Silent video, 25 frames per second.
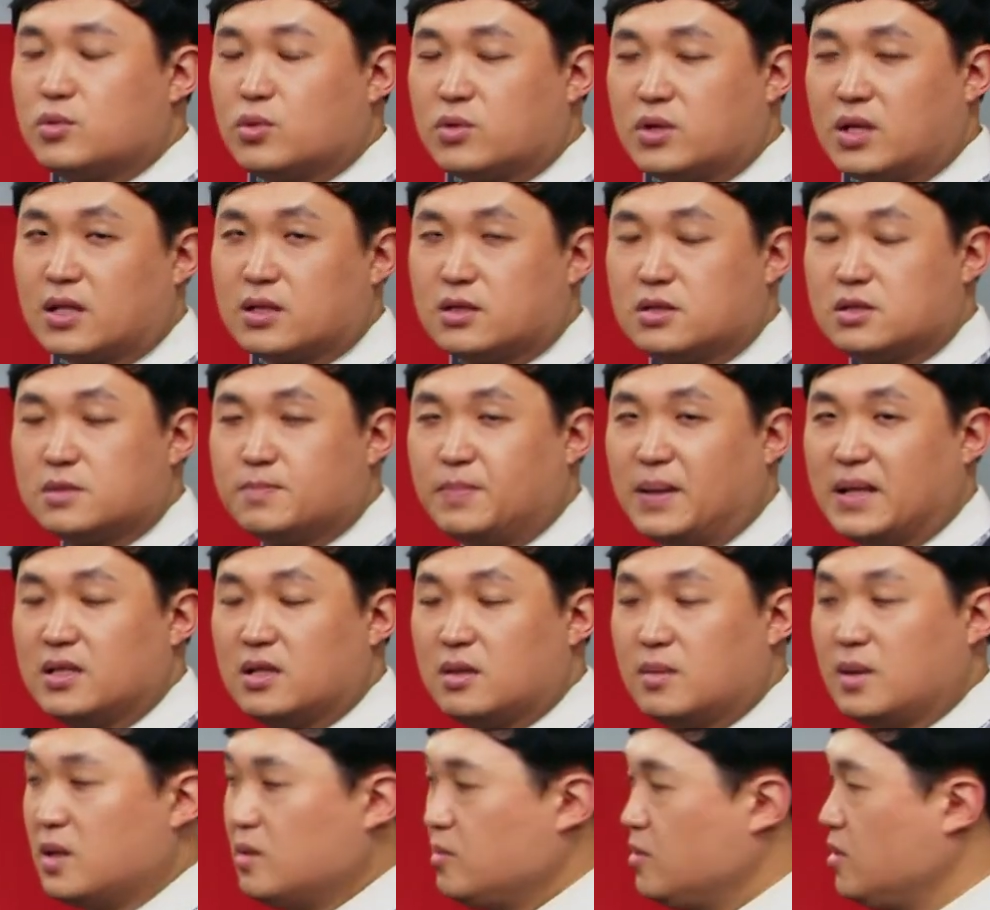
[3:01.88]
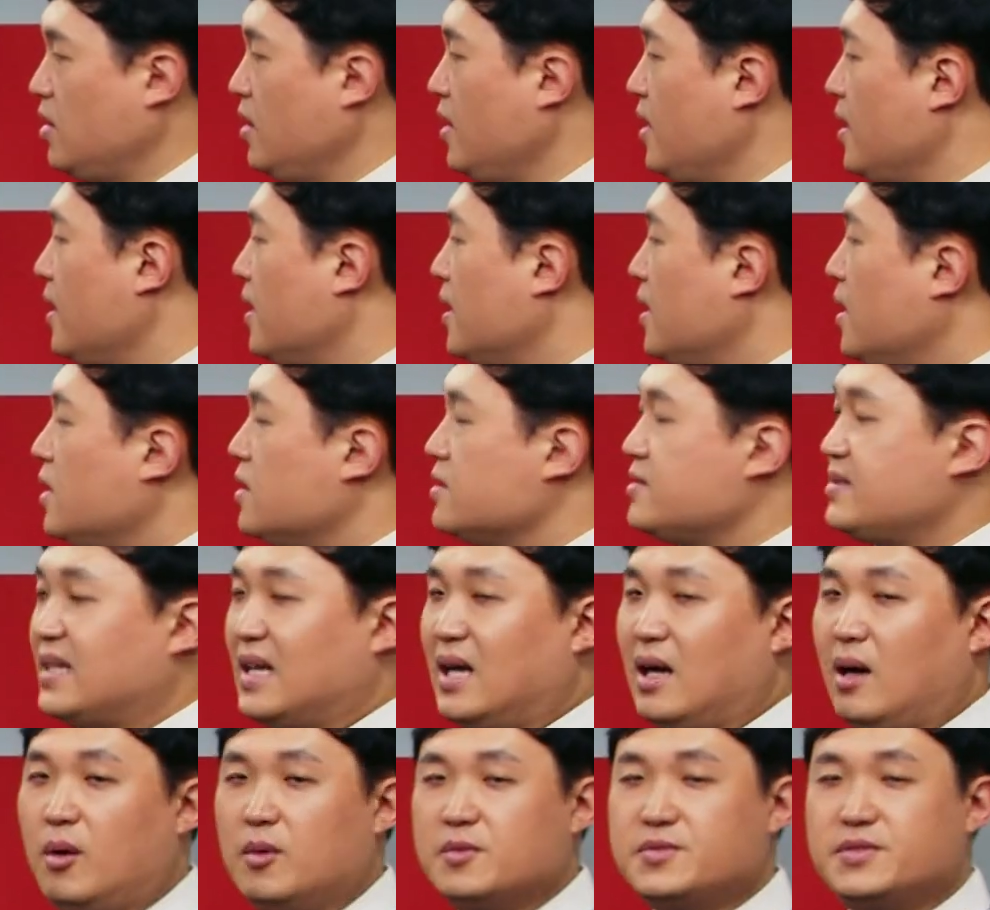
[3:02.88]
좋다. 즉 반대로 말하면
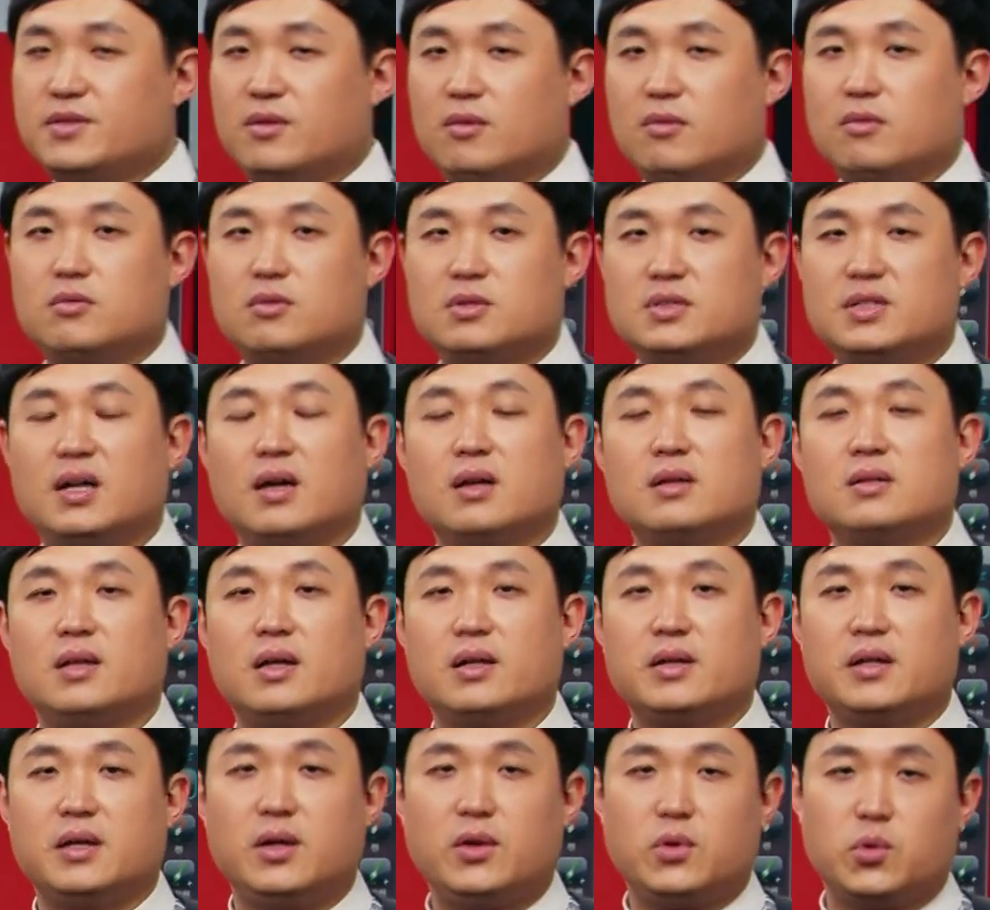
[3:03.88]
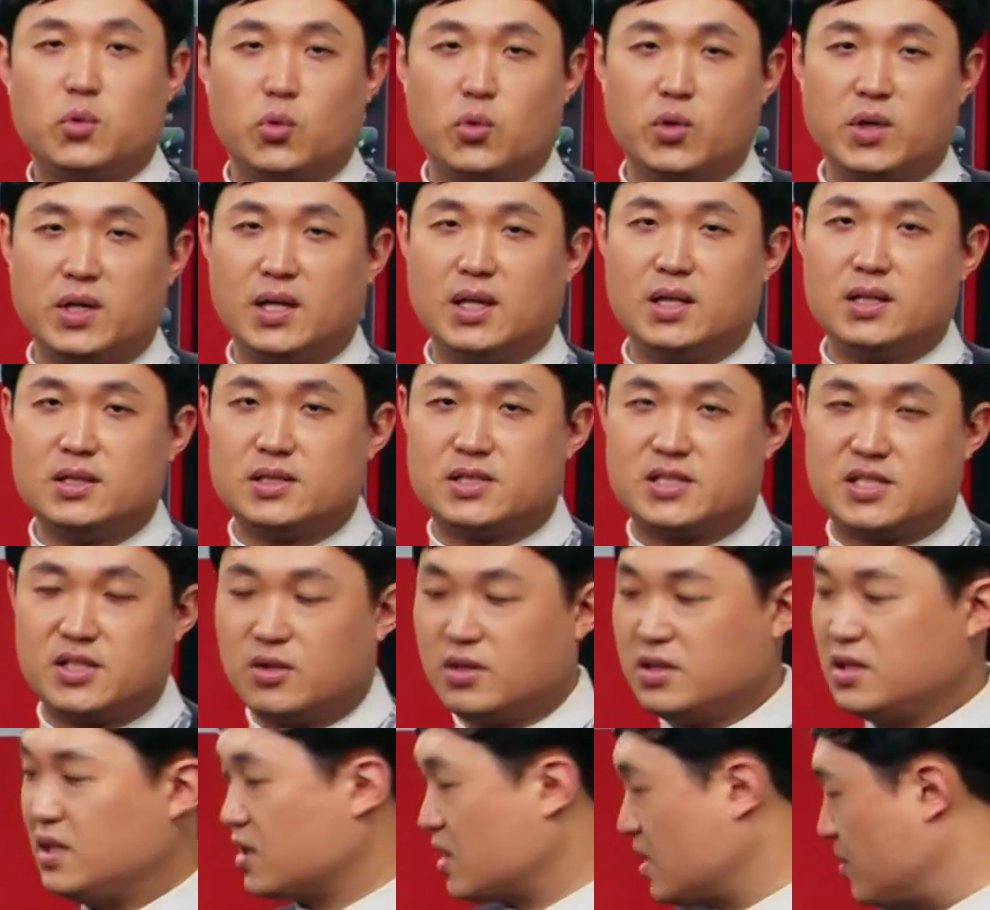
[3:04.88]
사업성으로 상당히 용이한
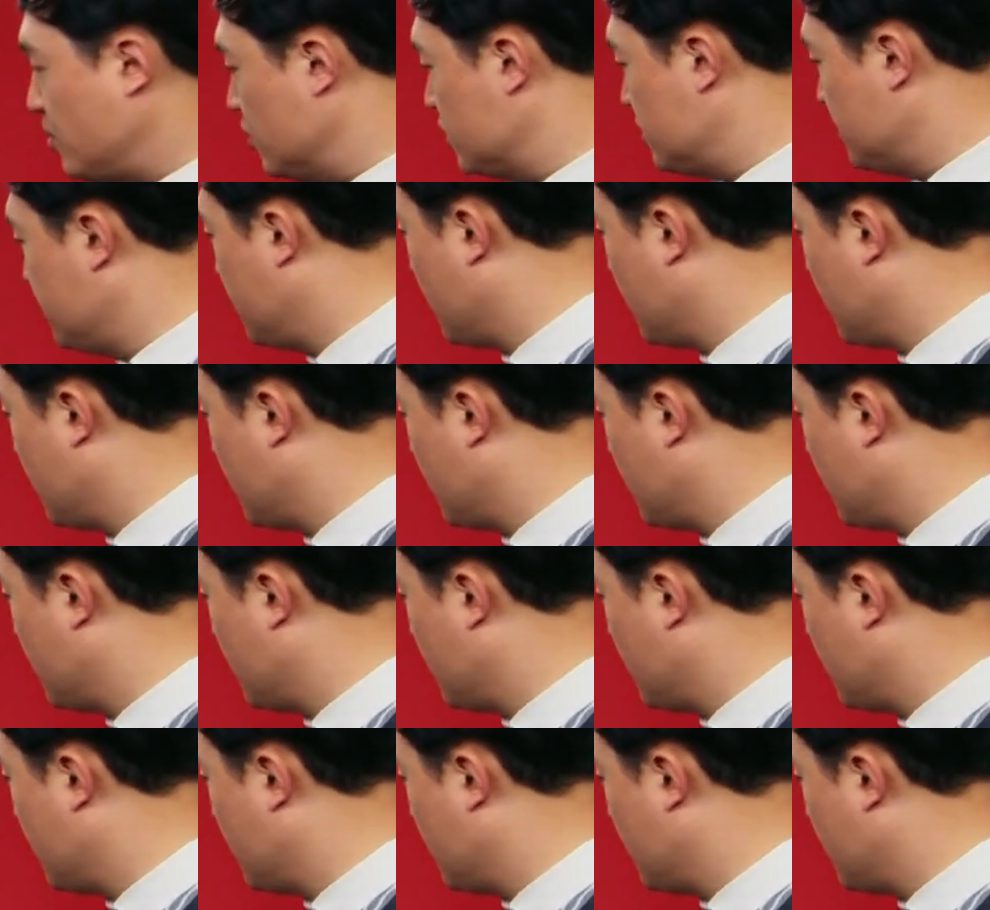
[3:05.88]
지역이다 이렇게 보시면